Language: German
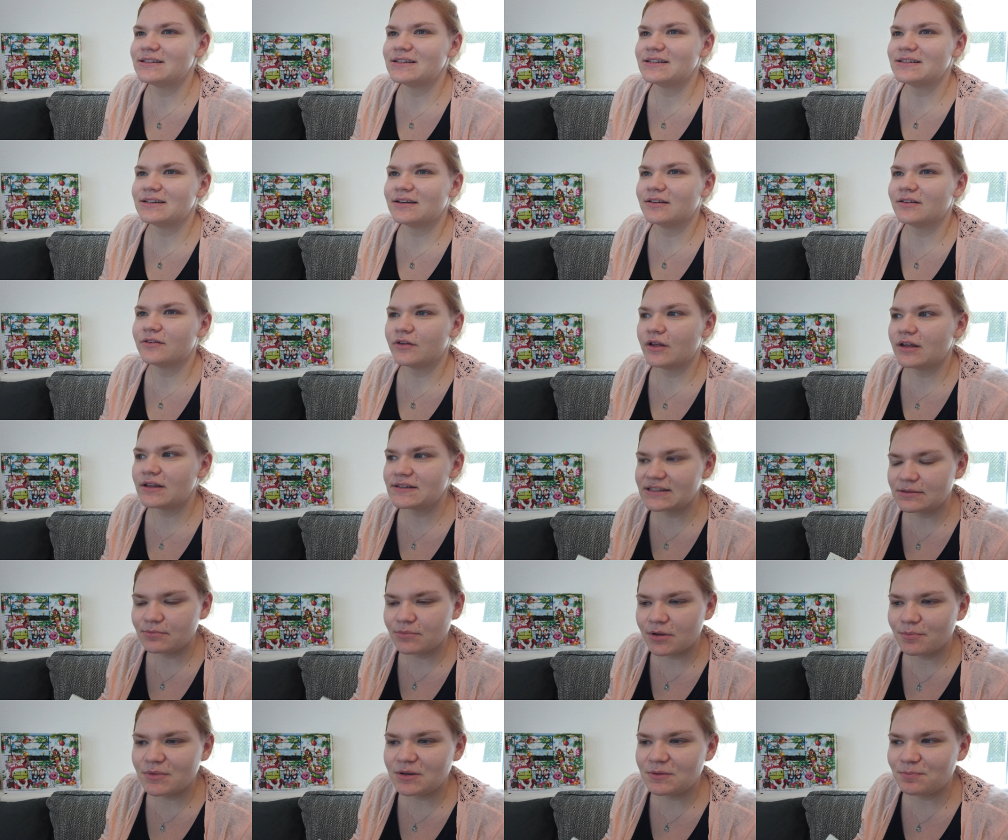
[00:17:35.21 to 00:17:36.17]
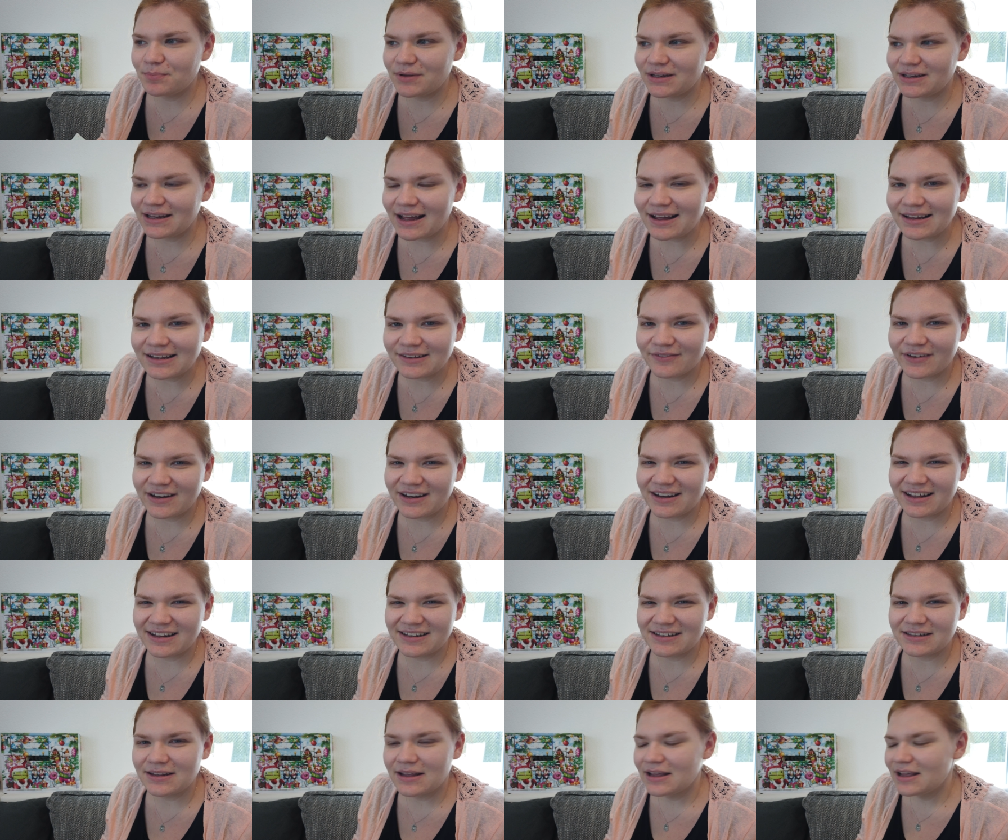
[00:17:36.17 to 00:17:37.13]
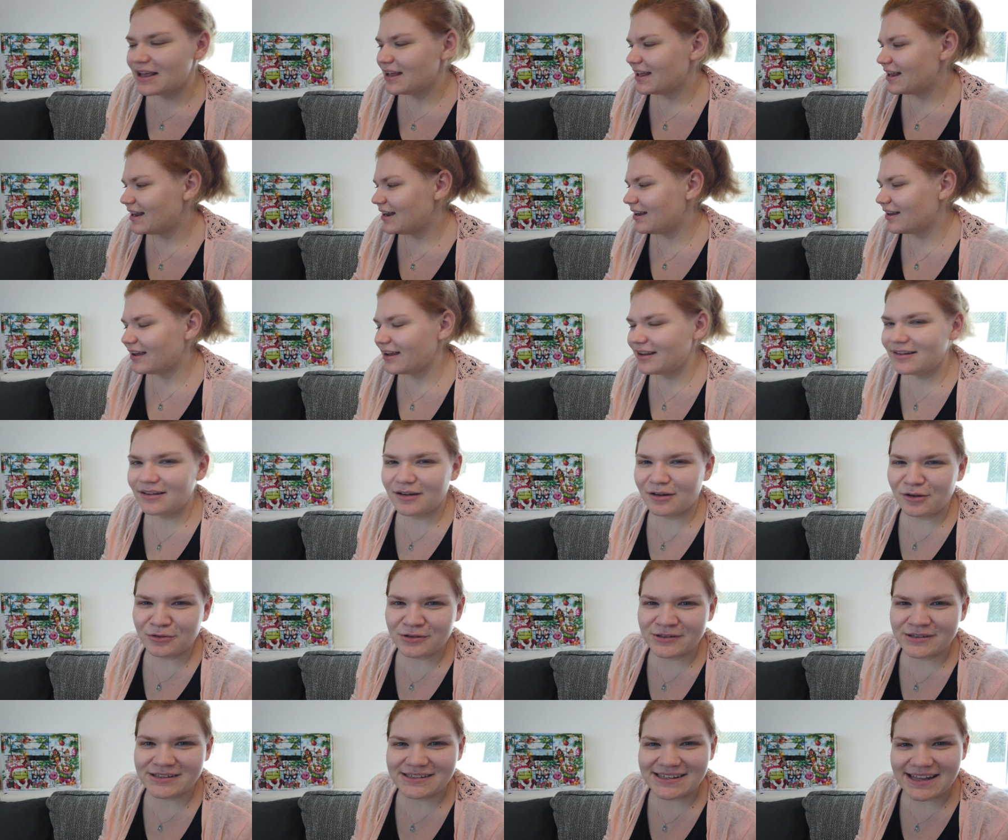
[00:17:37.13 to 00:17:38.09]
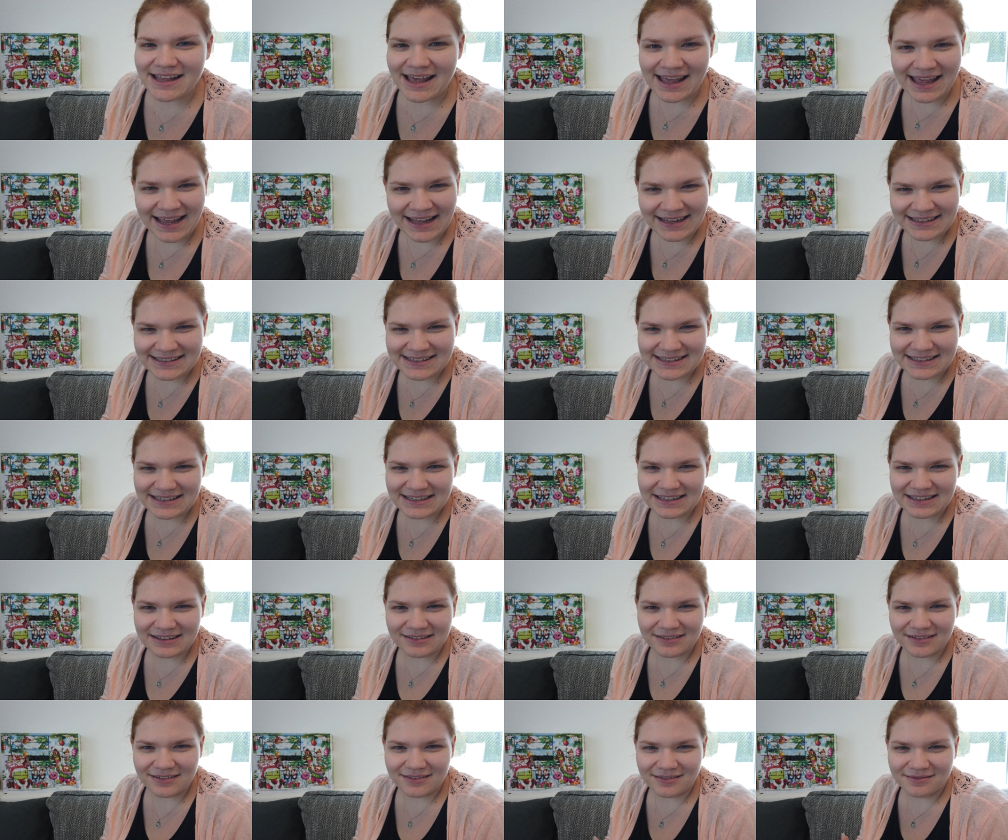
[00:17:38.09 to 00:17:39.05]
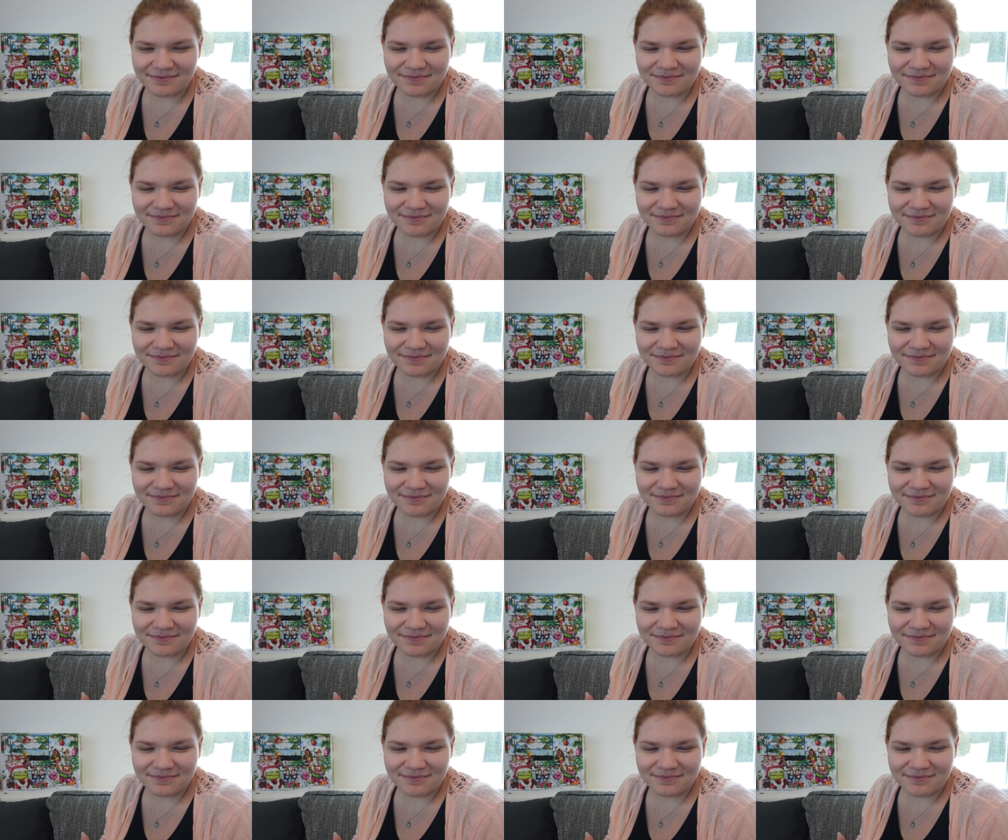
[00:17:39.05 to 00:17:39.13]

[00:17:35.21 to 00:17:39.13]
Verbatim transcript: Also er ist immer mit Bedacht, weil er halt leider auch ein sehr ängstlicher